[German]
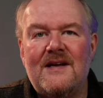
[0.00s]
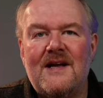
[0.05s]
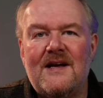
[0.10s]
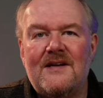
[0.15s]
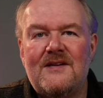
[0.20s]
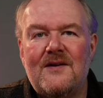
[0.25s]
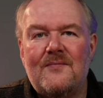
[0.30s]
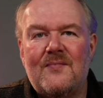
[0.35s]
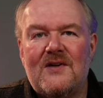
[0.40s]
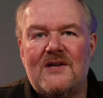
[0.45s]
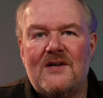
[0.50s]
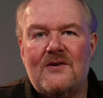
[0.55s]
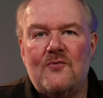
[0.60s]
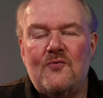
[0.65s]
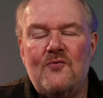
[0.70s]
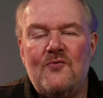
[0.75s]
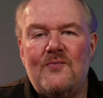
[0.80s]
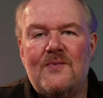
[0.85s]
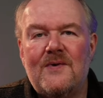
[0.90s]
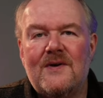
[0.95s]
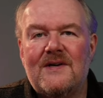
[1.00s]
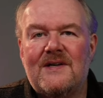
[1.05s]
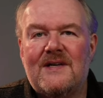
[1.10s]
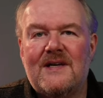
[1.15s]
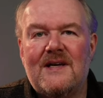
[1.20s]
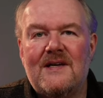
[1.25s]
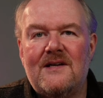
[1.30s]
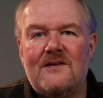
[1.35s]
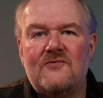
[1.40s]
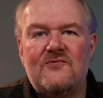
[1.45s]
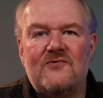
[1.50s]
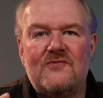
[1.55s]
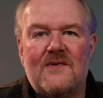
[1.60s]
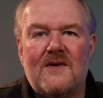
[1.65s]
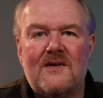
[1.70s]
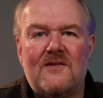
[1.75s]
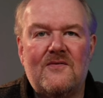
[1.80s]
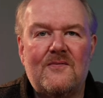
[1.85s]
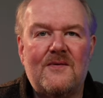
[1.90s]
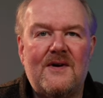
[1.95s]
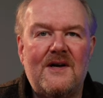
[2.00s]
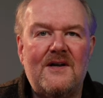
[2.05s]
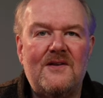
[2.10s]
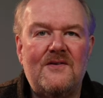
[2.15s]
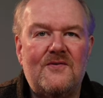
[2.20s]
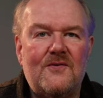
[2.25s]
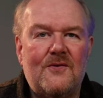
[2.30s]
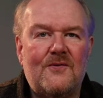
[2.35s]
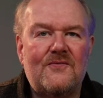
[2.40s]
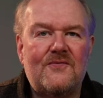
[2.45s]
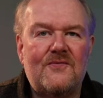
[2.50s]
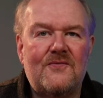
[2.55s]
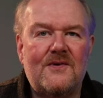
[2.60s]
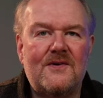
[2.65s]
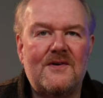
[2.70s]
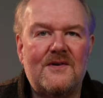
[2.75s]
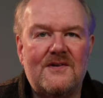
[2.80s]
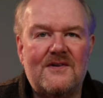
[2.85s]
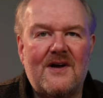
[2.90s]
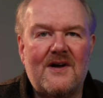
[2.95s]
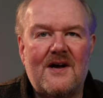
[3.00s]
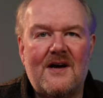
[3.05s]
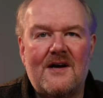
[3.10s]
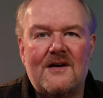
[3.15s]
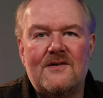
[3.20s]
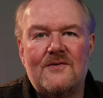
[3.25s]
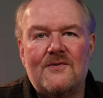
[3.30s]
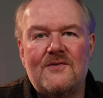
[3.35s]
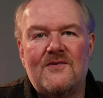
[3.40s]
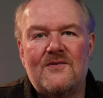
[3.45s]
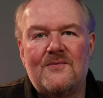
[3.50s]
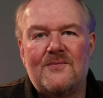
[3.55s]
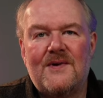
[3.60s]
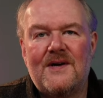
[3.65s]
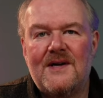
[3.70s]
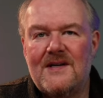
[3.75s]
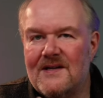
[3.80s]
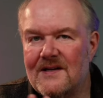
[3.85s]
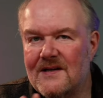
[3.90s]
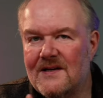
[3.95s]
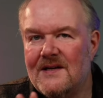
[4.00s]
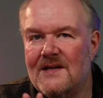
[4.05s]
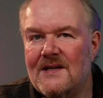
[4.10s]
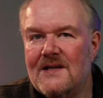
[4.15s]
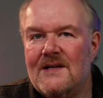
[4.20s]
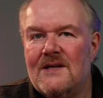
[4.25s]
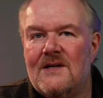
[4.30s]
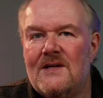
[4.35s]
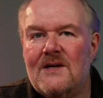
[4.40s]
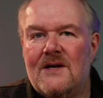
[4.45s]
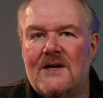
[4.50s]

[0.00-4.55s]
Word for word: dann hat er bei den Übergängen schwarz-weiß auf äh, Tag und so weiter